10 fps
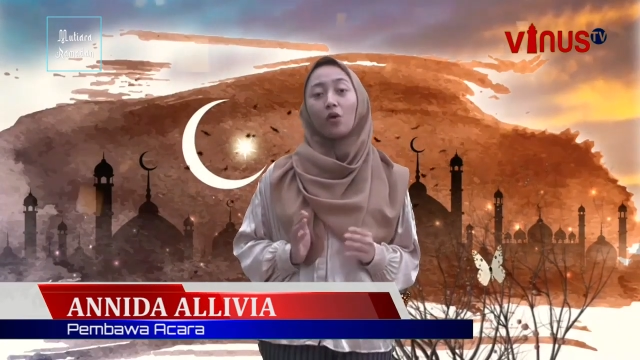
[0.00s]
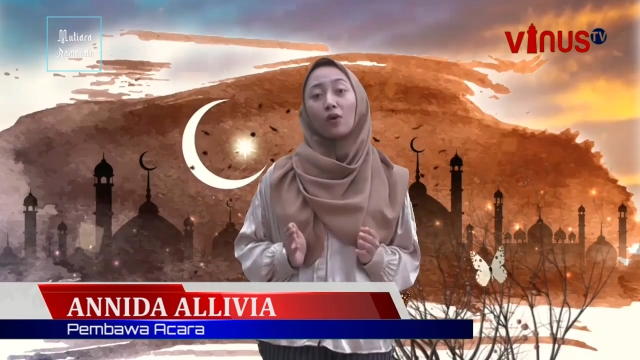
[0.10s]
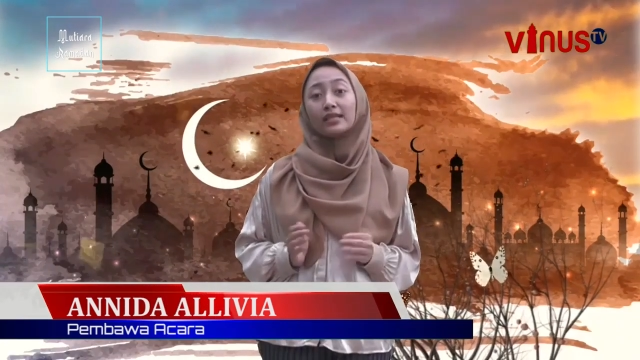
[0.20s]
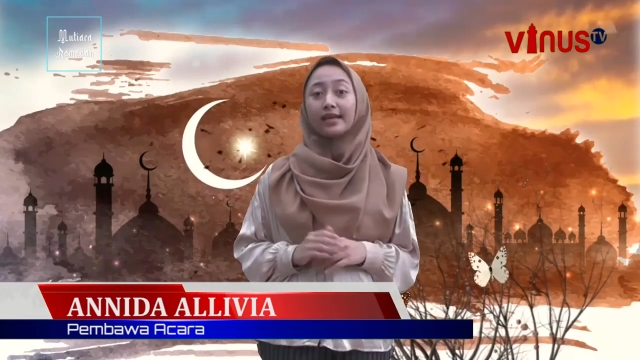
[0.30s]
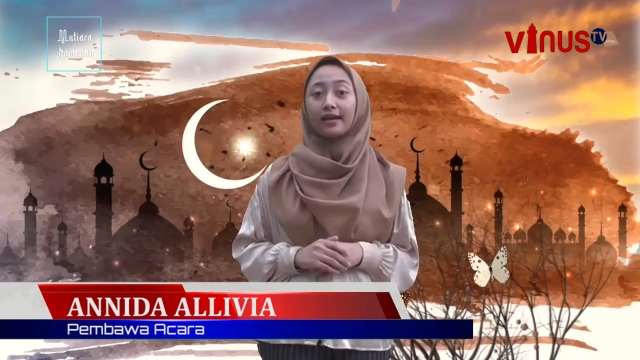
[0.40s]

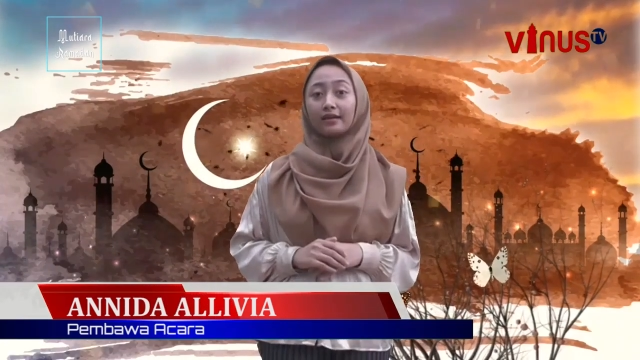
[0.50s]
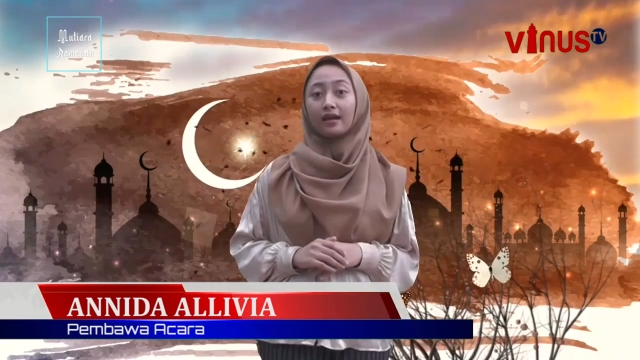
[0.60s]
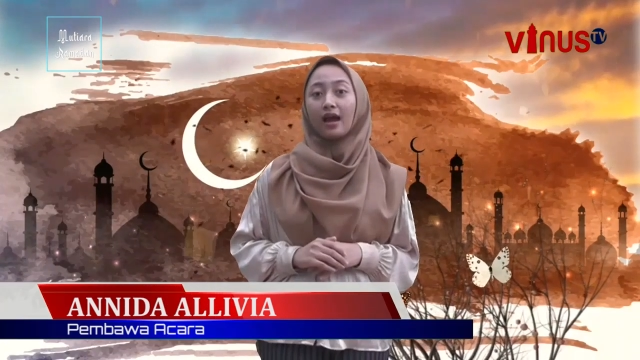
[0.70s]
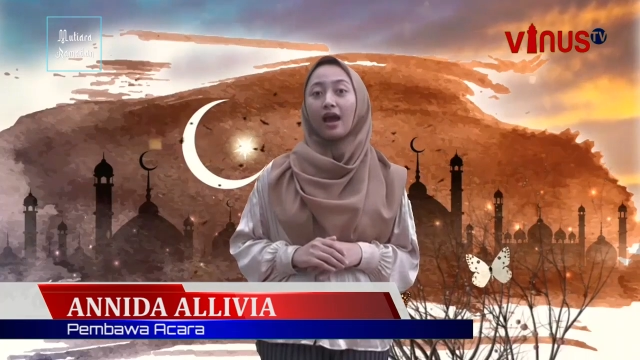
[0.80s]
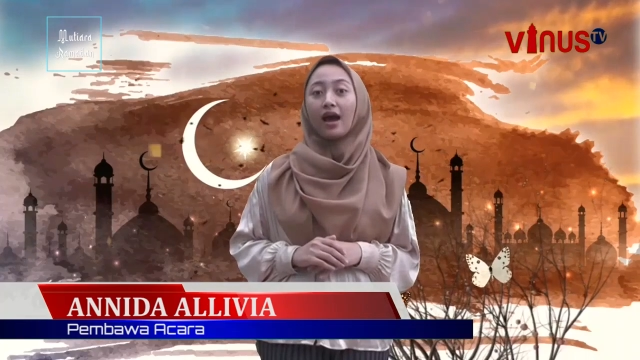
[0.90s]
Wajar,
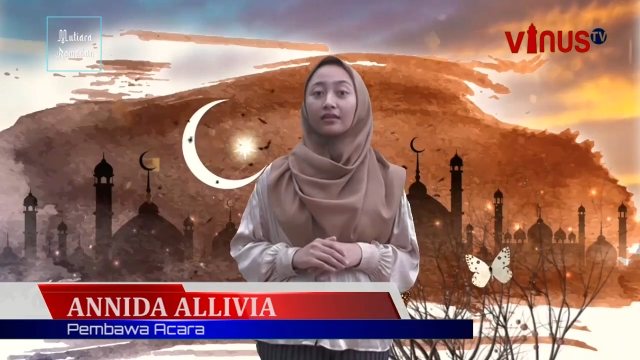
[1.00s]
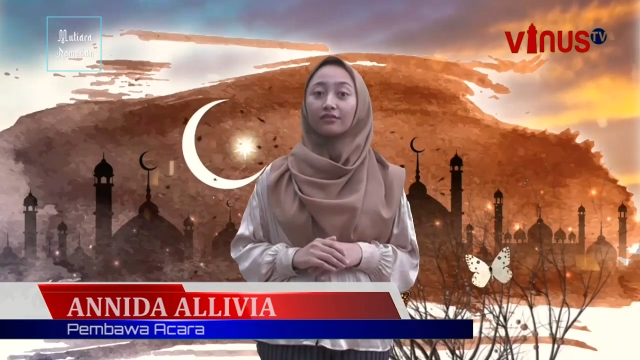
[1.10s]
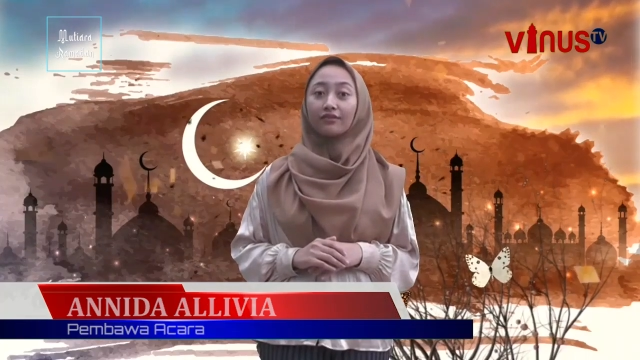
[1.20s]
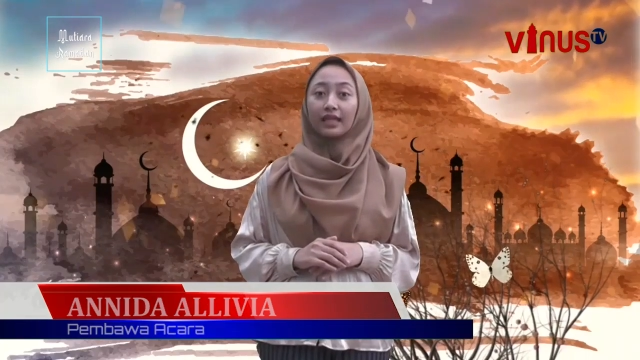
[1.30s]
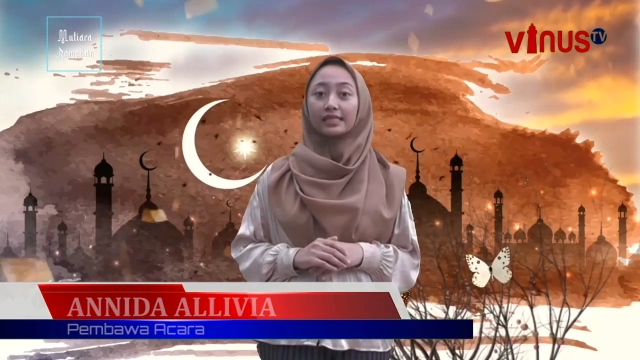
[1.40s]

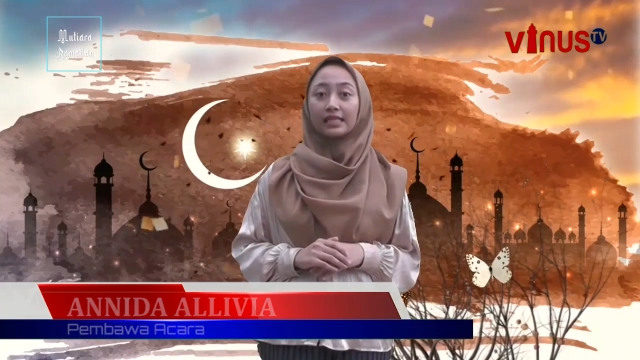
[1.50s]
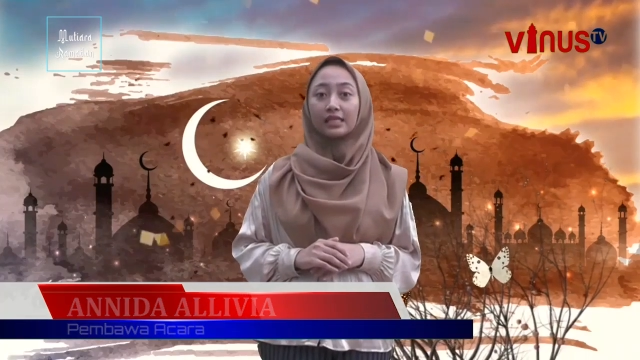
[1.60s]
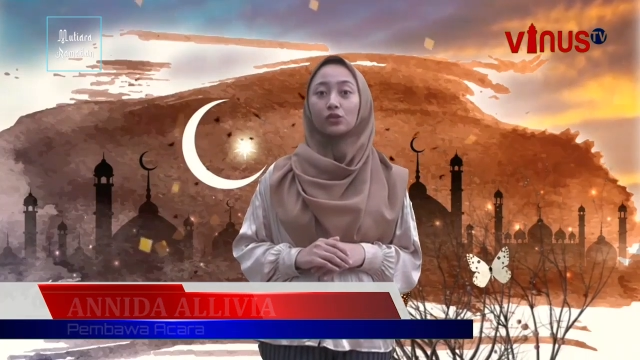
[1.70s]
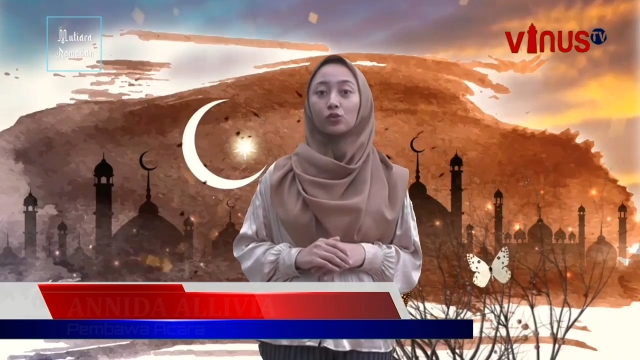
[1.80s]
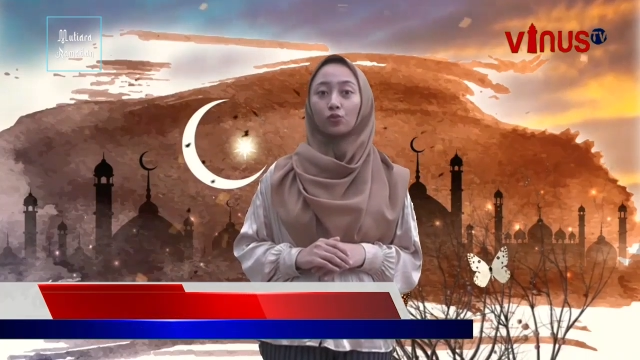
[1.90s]
aktivitas
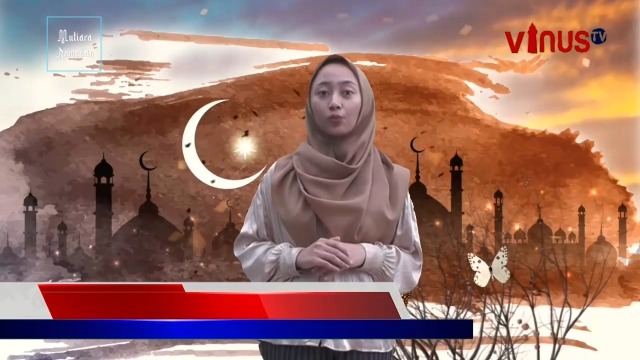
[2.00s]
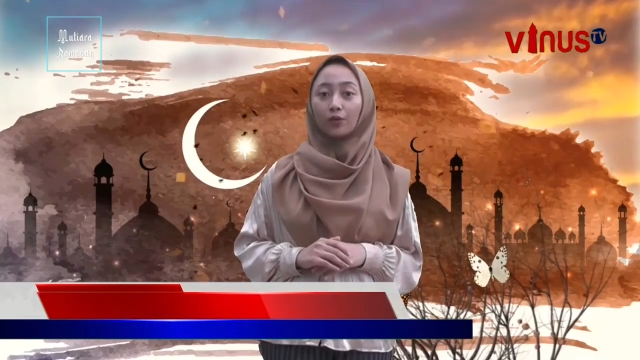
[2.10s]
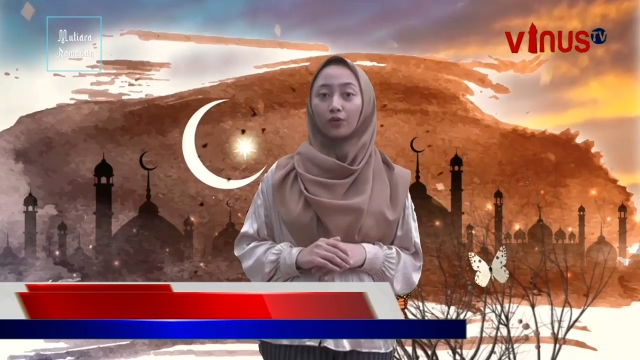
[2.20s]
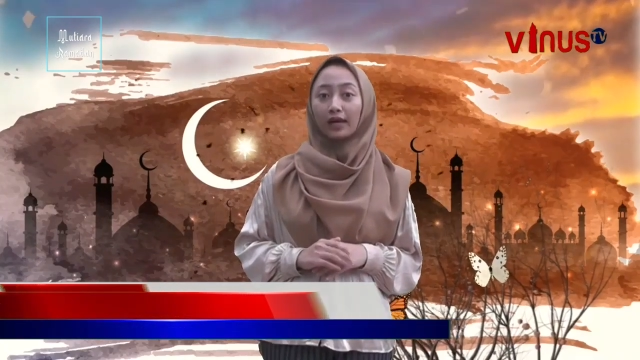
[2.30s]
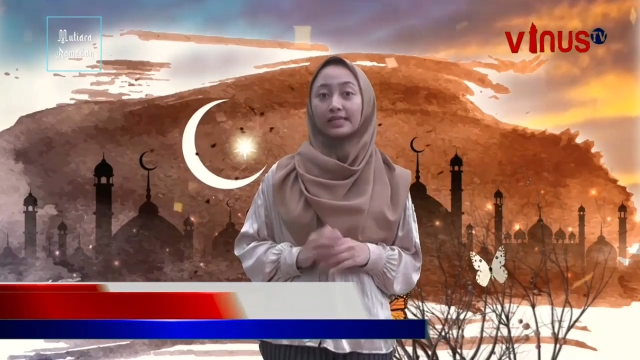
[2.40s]
ini cukup
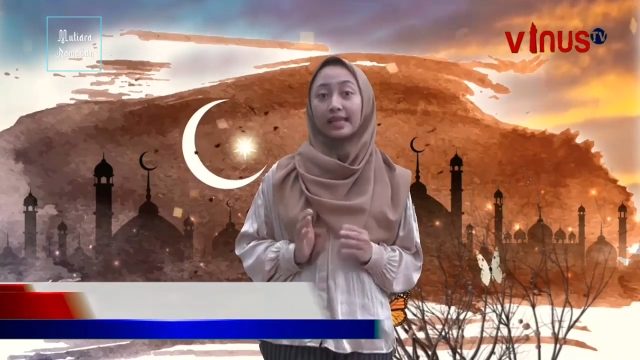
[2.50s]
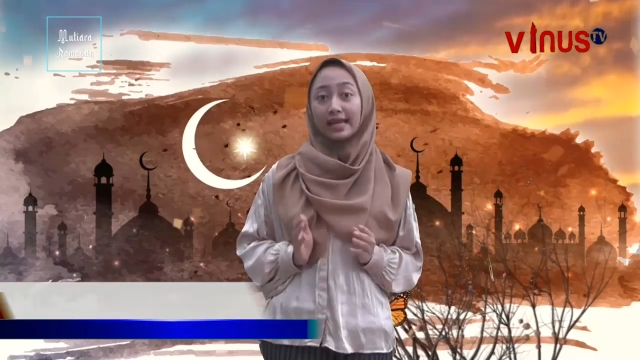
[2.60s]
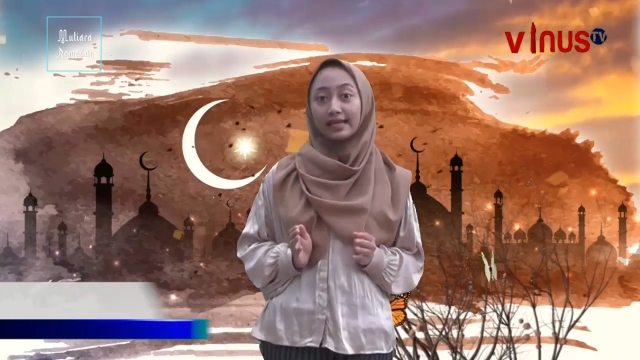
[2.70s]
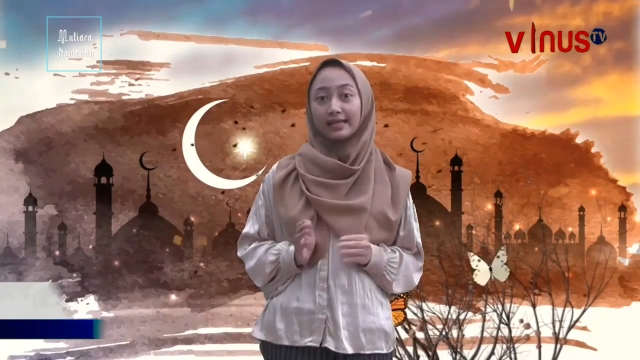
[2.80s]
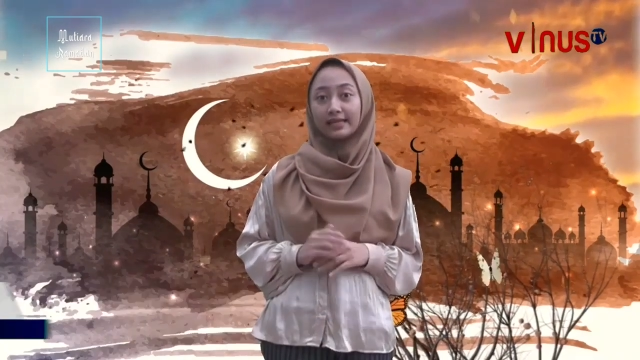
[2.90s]
menguras
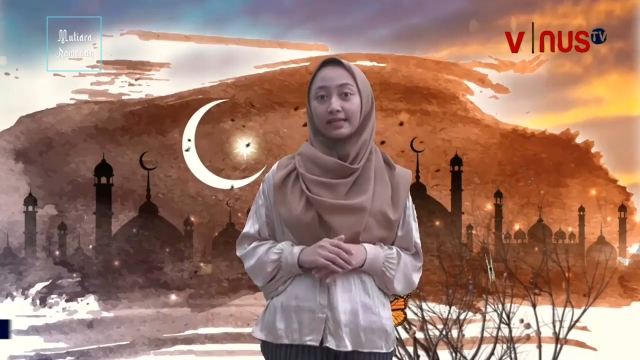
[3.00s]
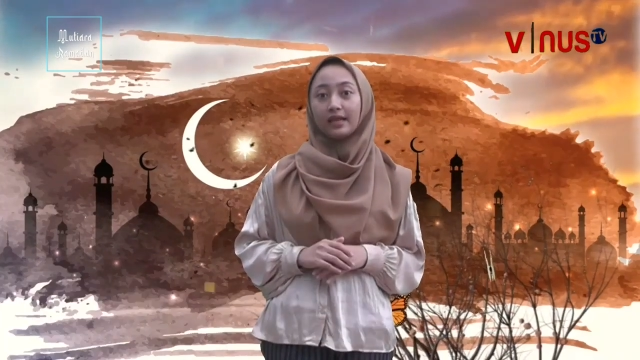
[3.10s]
energi.